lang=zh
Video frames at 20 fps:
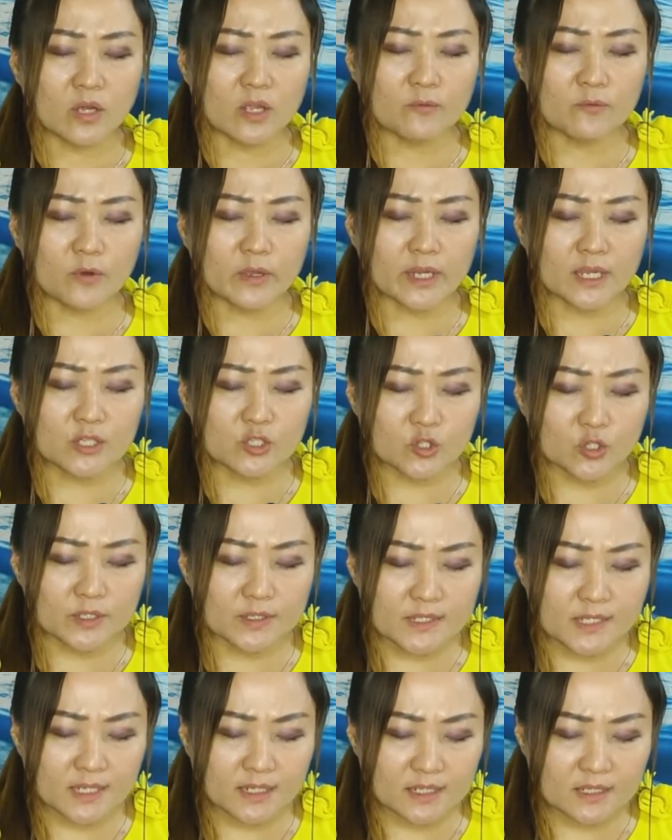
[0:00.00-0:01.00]
恢复一个
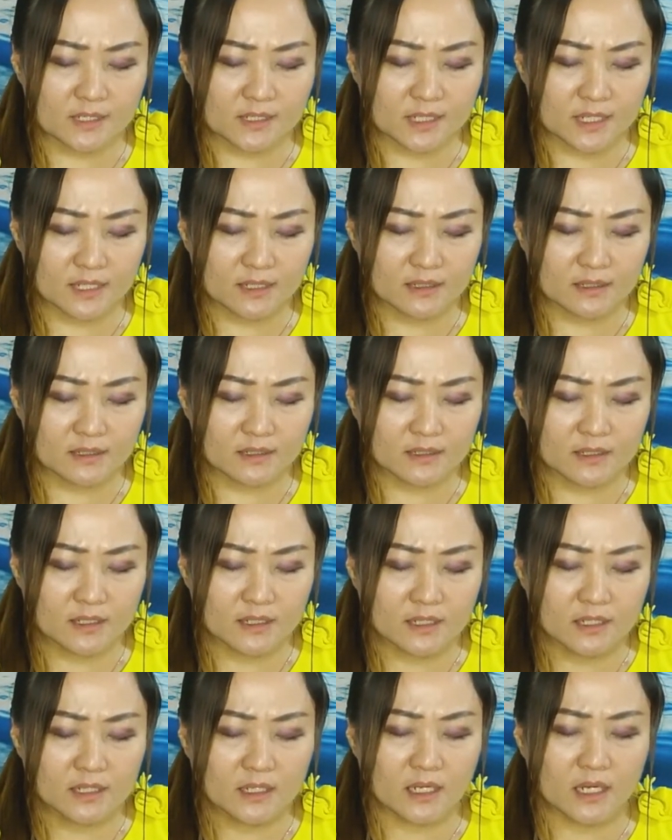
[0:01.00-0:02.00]
纯正的心，
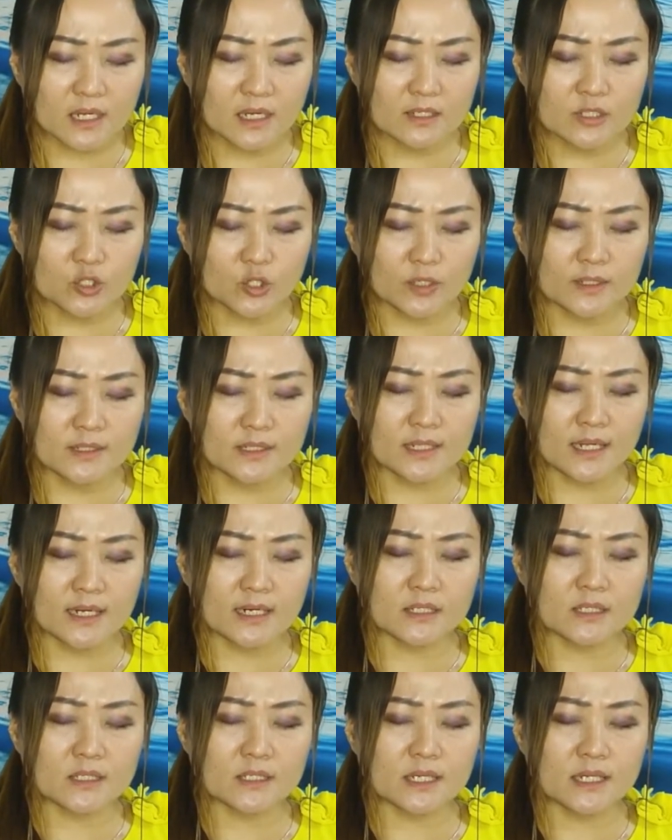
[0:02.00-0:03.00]
一个纯
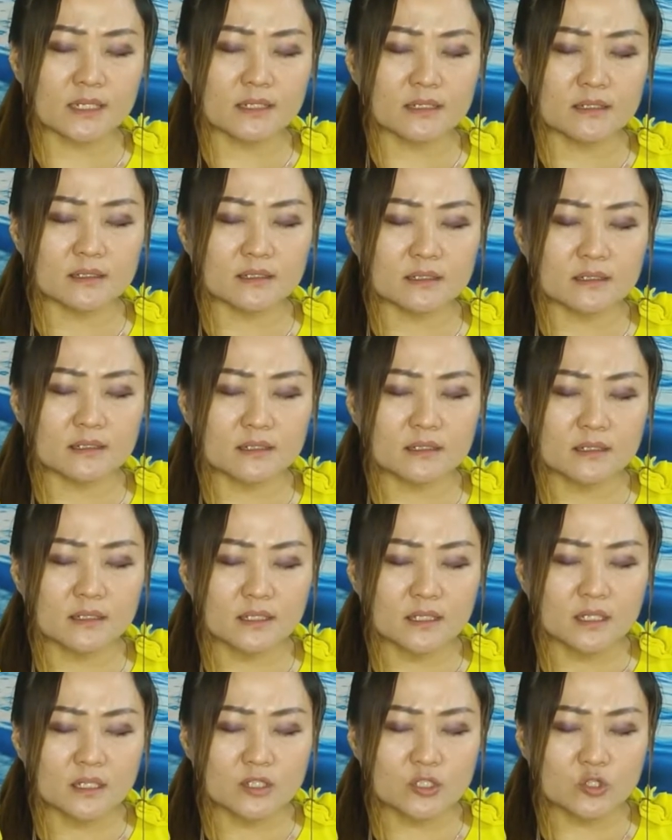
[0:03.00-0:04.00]
洁的心，
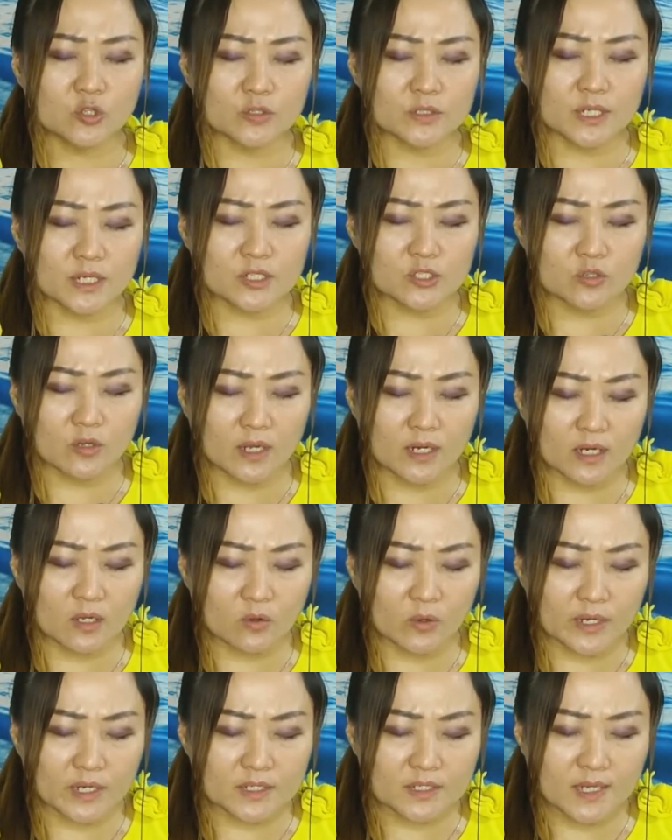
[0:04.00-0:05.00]
除去所有的
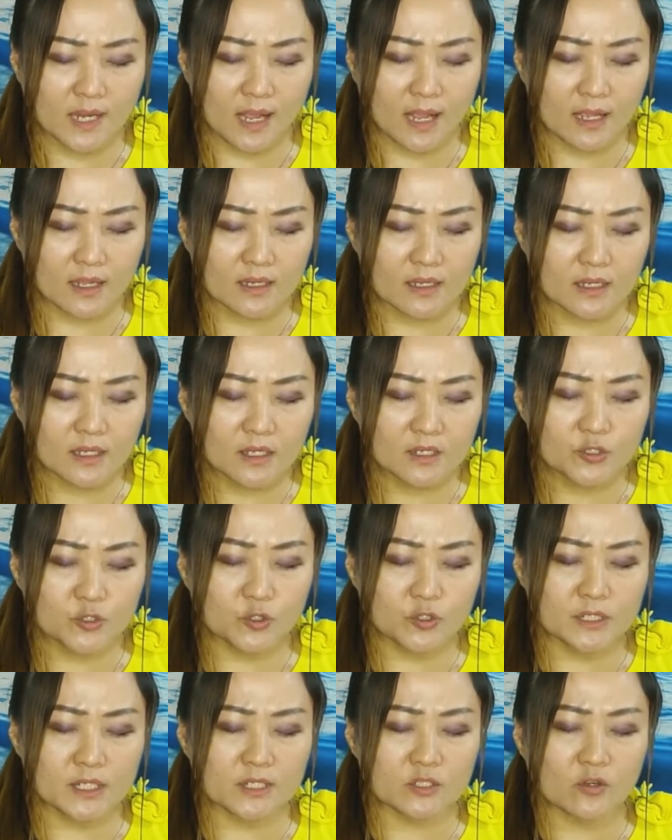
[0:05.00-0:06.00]
诡诈，
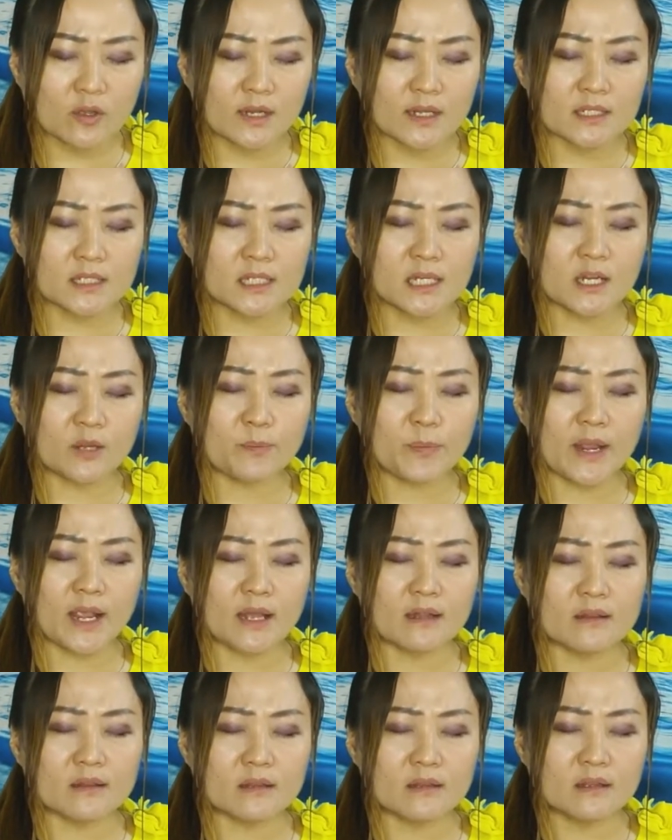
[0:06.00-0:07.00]
除去所有的欺
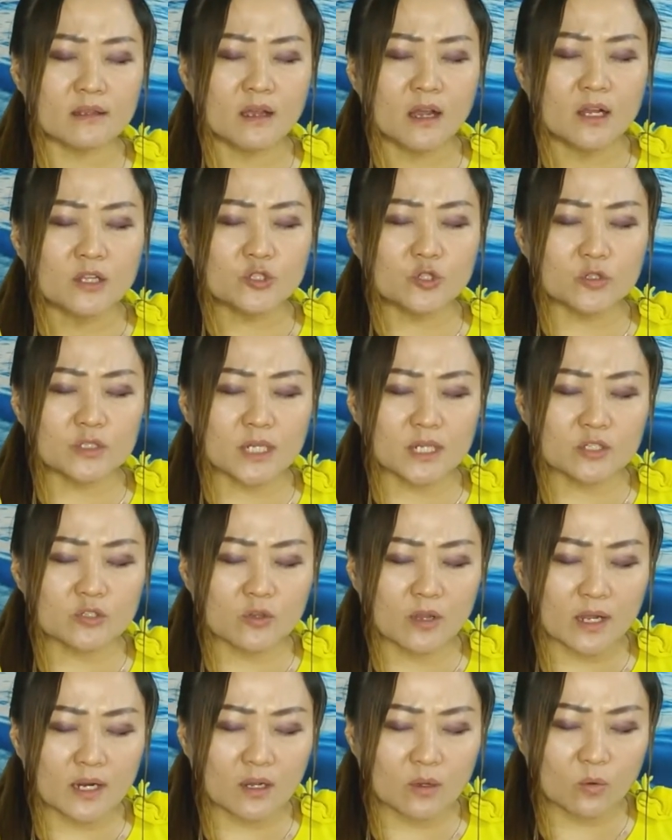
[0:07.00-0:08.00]
骗，除去
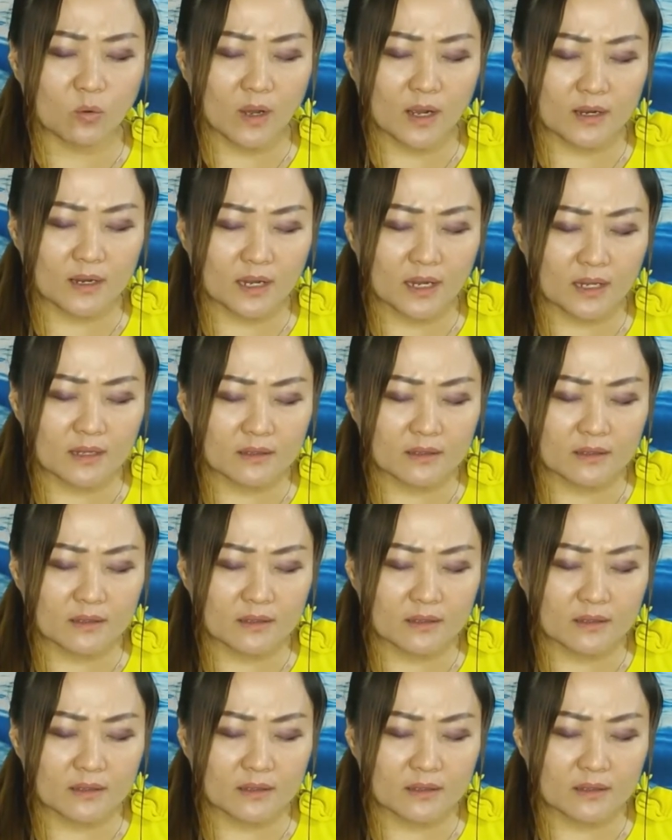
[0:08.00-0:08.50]
所有的谎